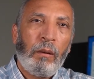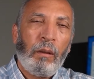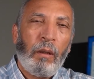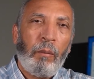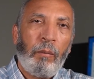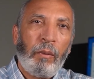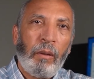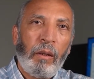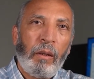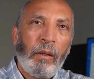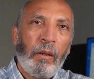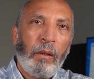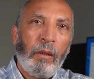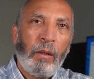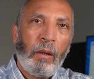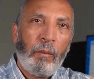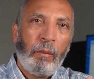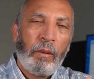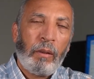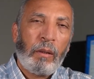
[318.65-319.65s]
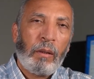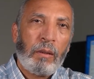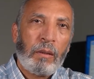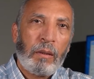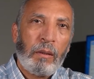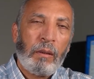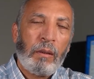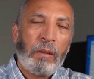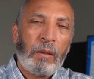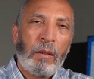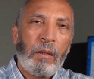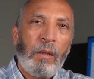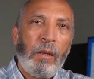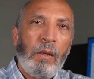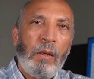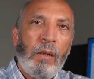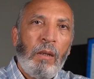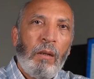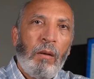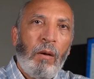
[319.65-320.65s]
امريكي امريكان سيتيزن
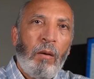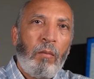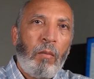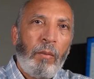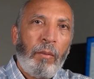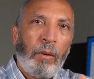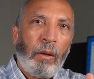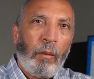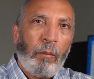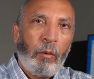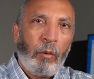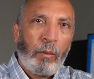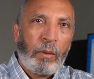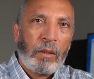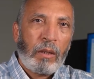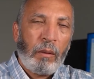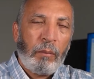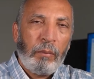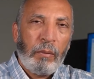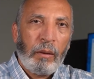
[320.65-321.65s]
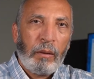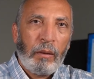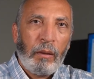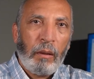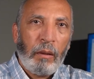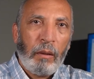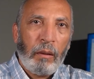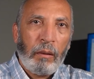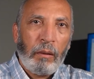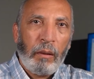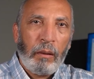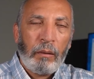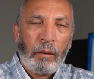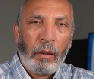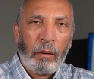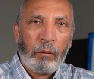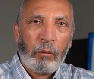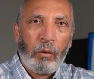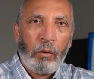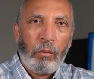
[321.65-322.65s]
هم بيعملوا بس ابديت للديتا
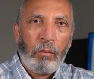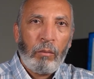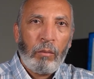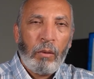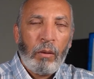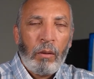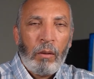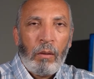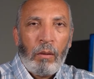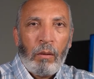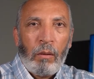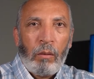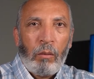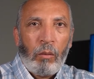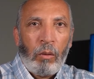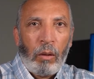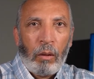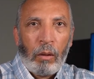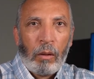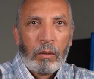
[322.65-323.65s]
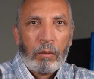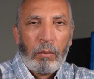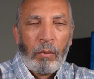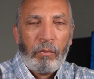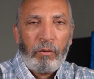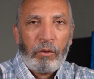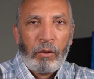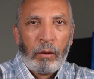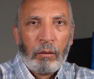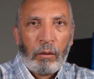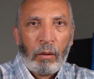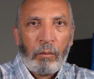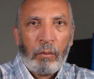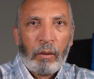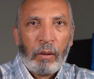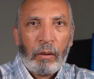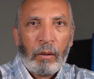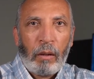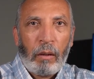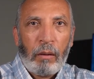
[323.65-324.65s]
عندهم وخلاص ما فيش اكتر من
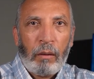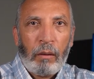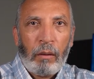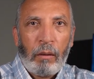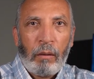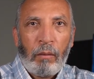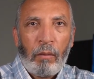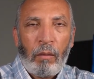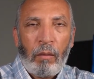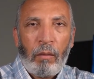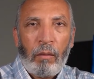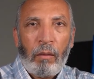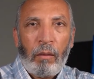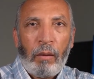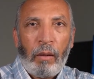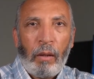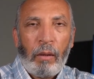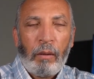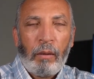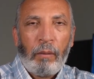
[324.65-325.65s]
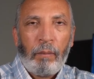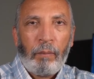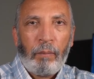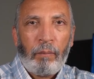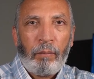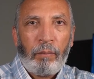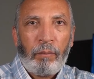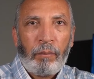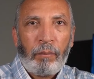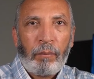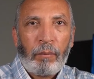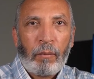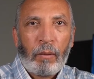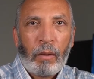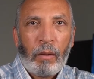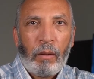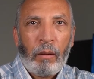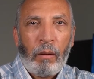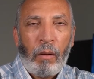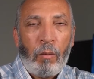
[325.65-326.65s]
كده لان يعني
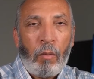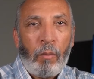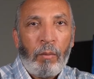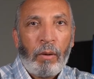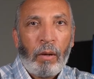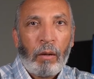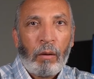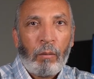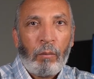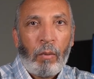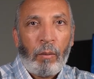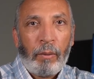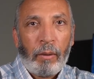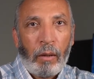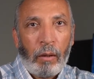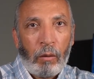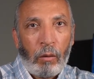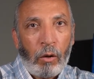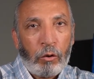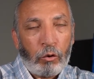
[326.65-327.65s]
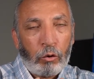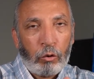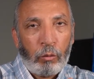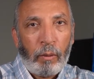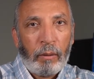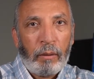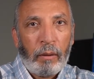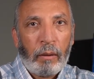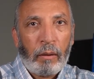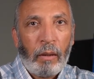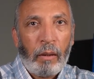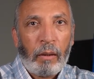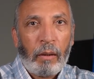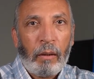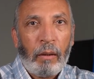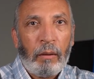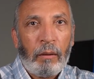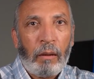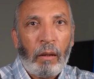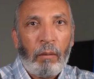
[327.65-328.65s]
هم بيغير ما بيغيروهاش اوتوماتيك
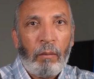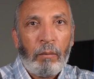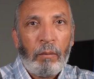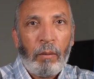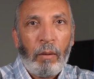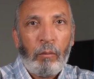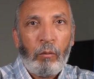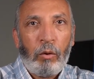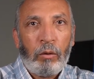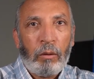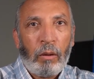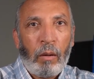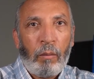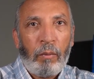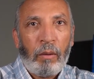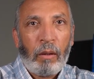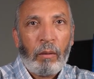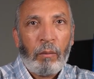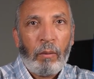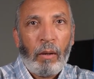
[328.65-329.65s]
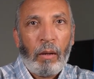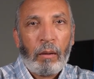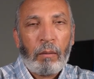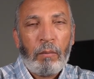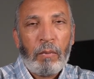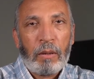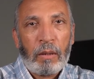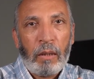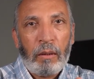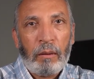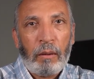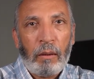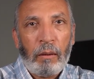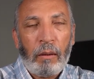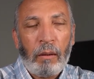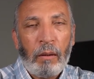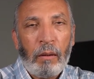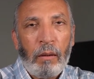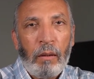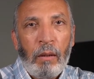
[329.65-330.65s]
لكن انت لما تبقى مواطن امريكي بيبقى لك مزايا
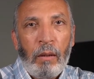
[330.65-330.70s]
تانية